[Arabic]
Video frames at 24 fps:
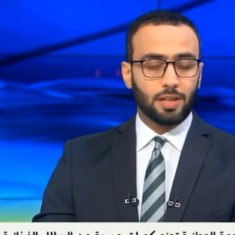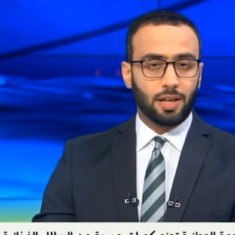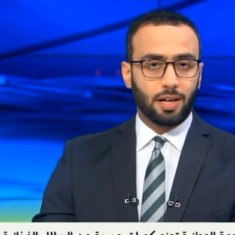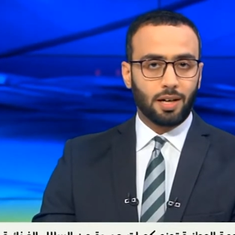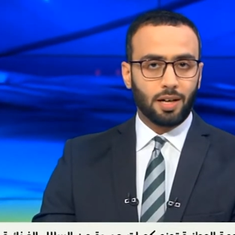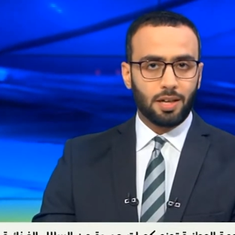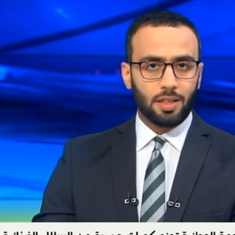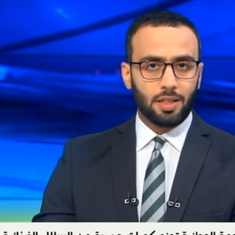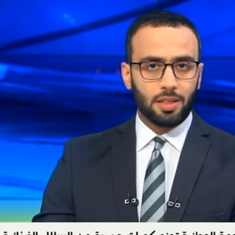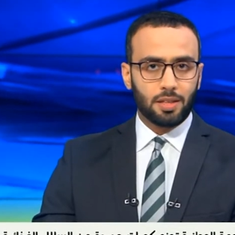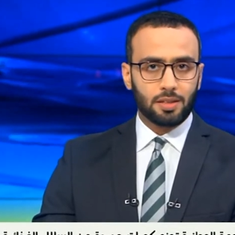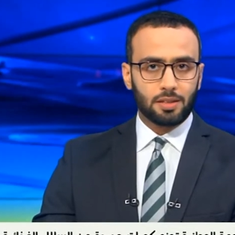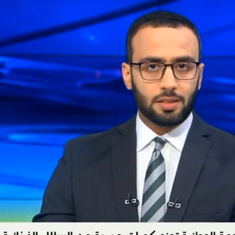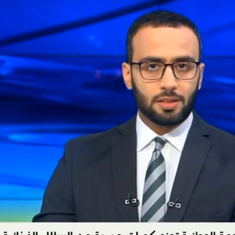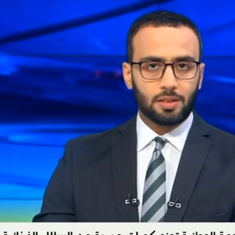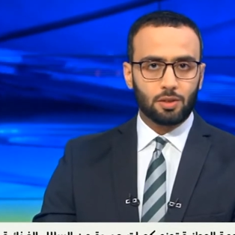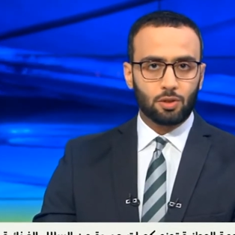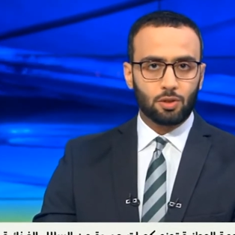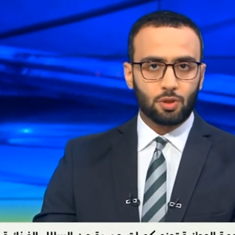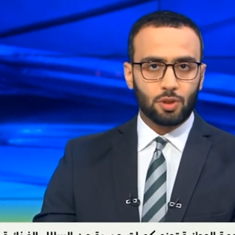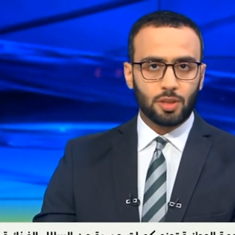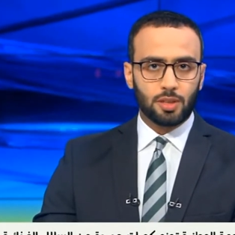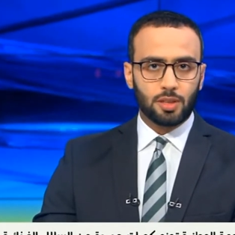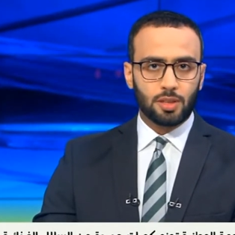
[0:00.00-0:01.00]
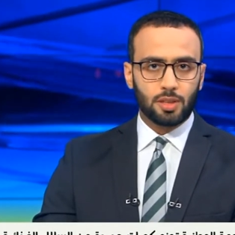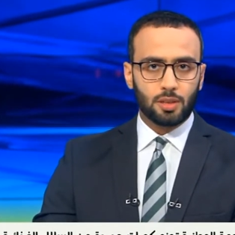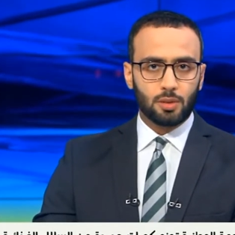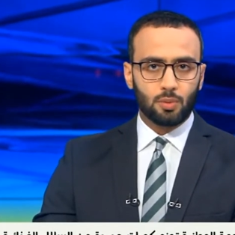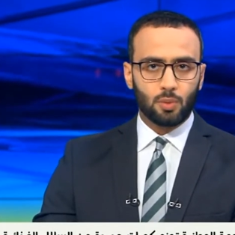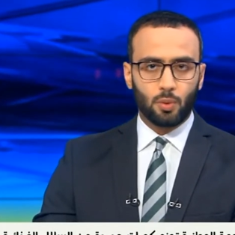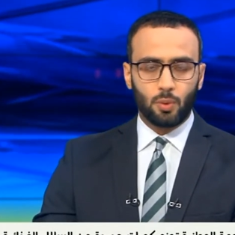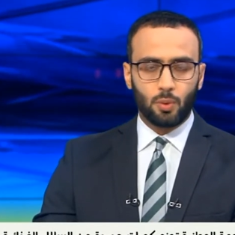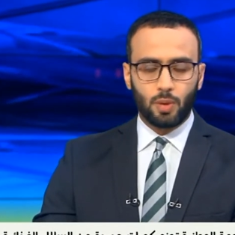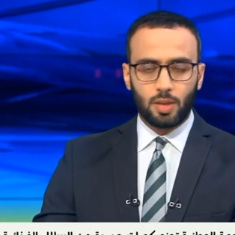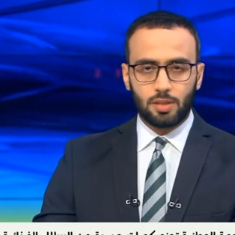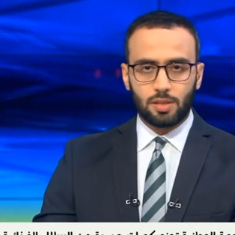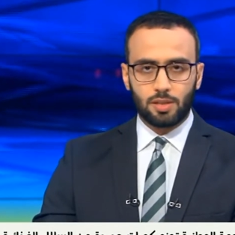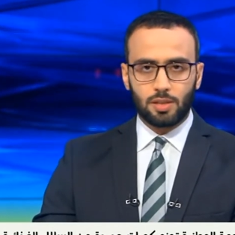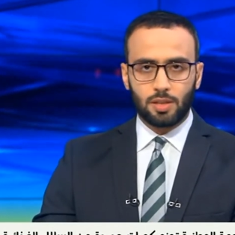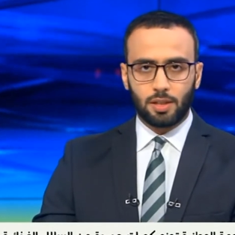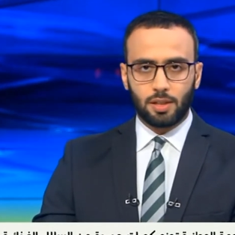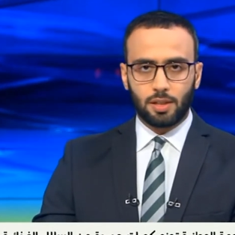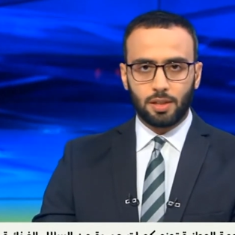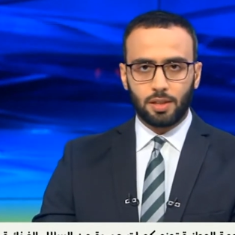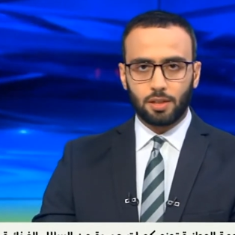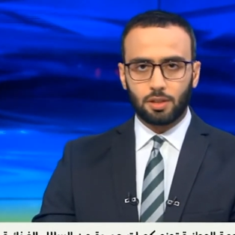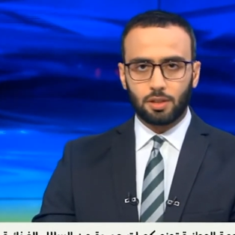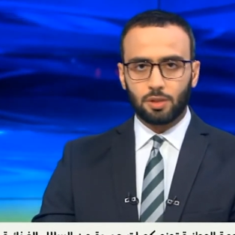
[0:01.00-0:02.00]
إغاثة جديد
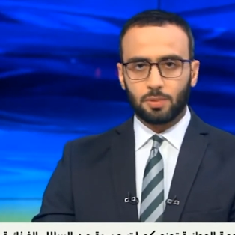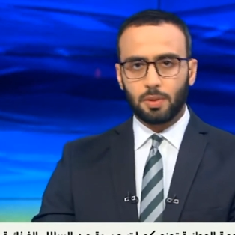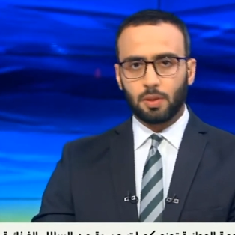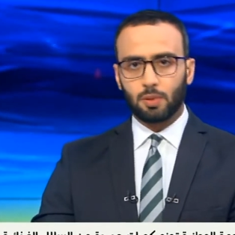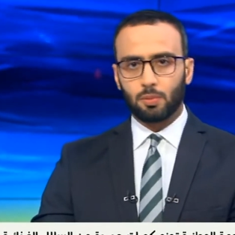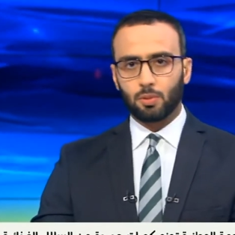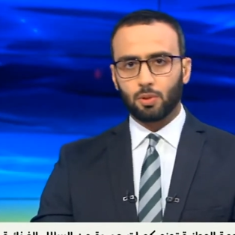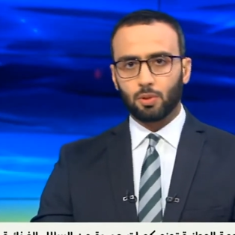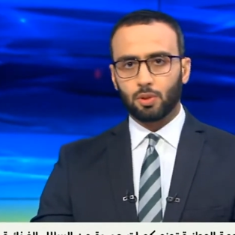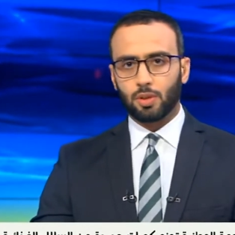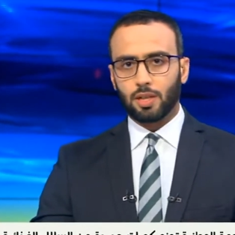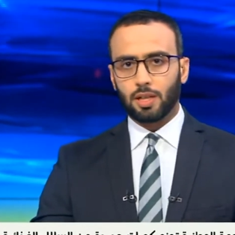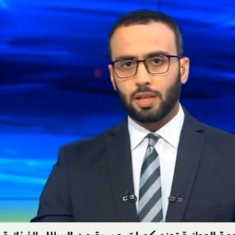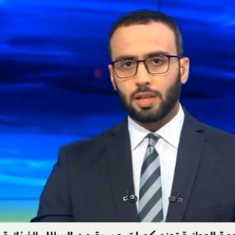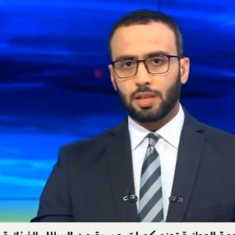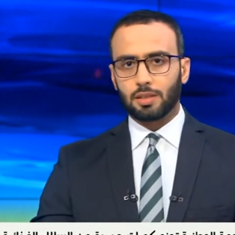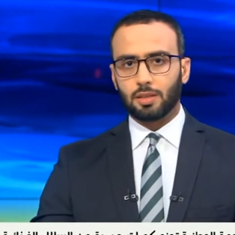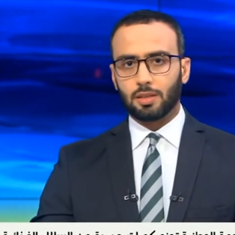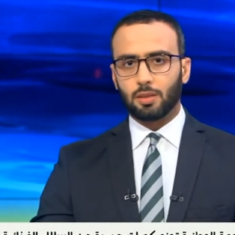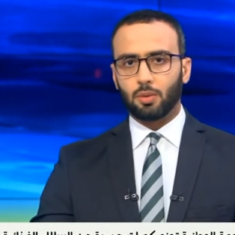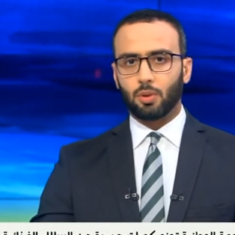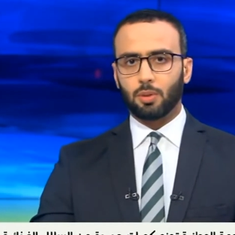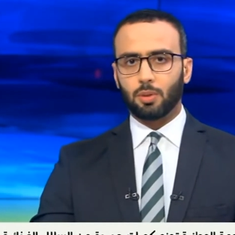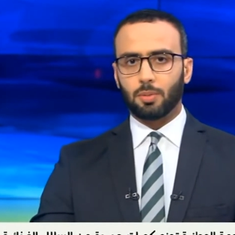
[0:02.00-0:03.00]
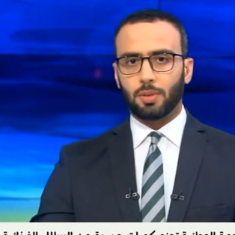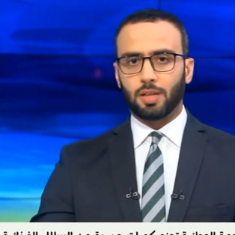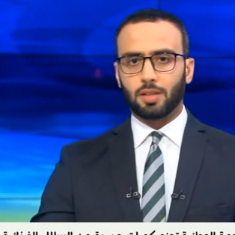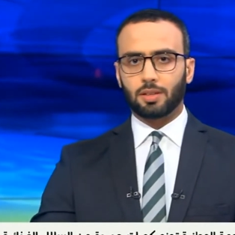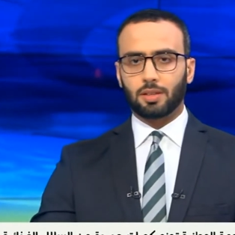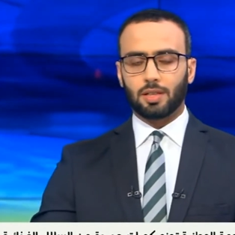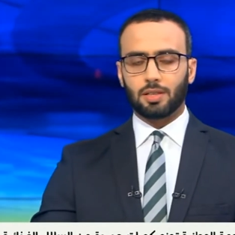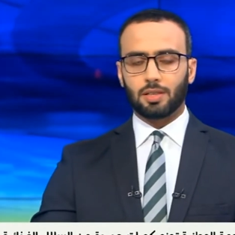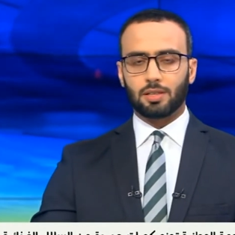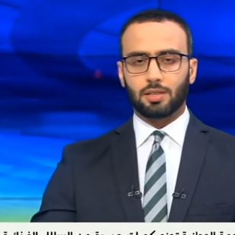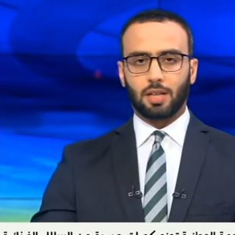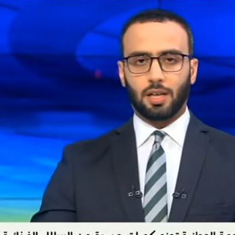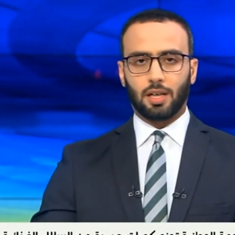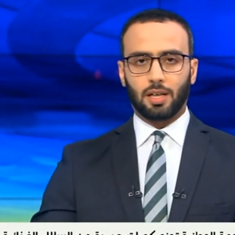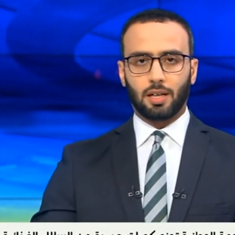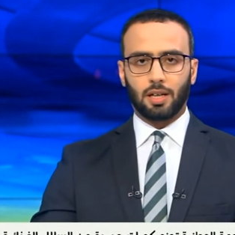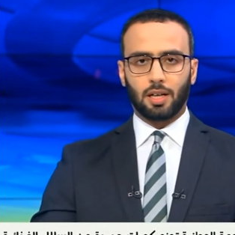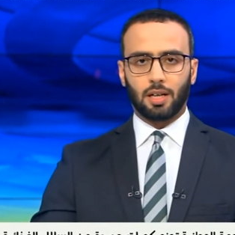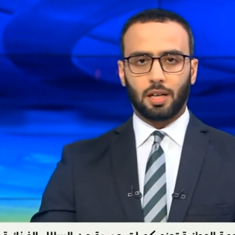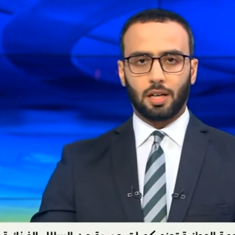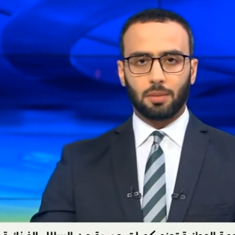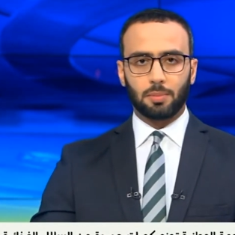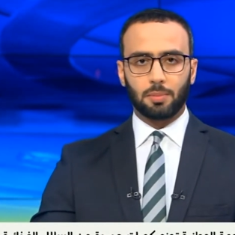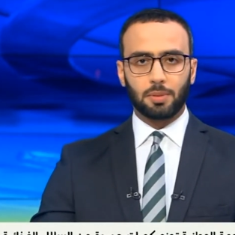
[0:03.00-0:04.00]
وواسع يشمل مدريات ومناطق الساحل
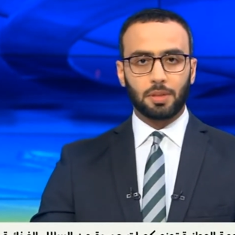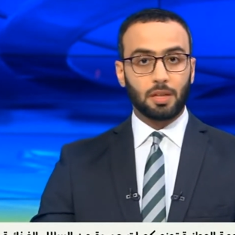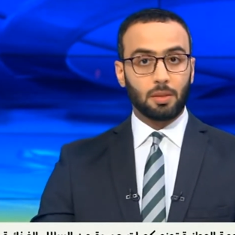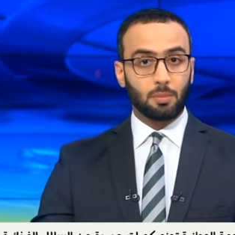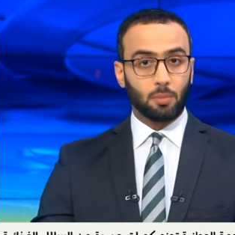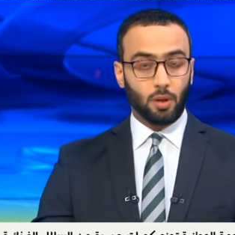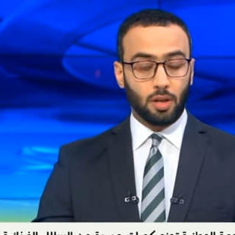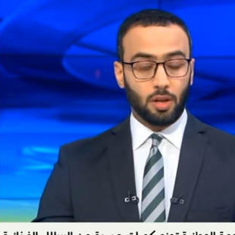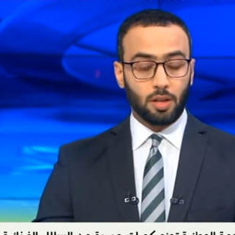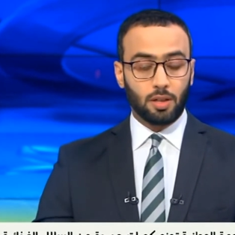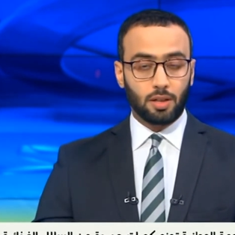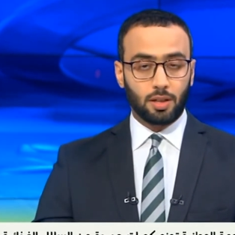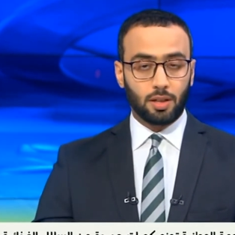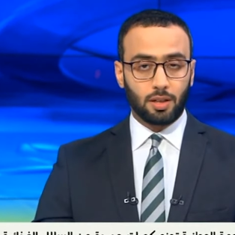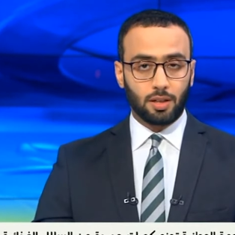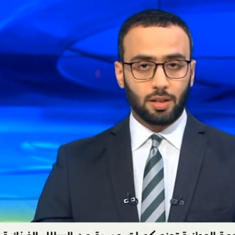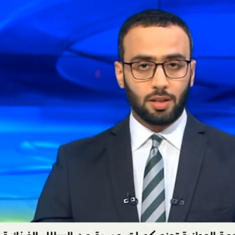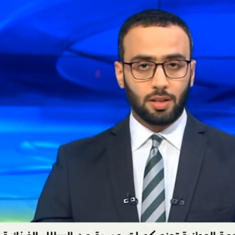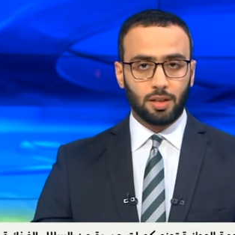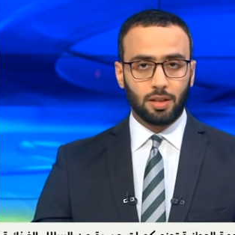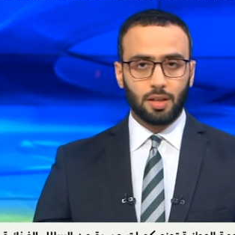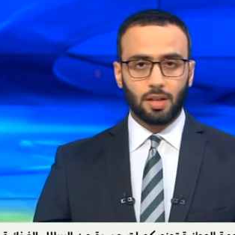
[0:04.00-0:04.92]
الغربية المحررة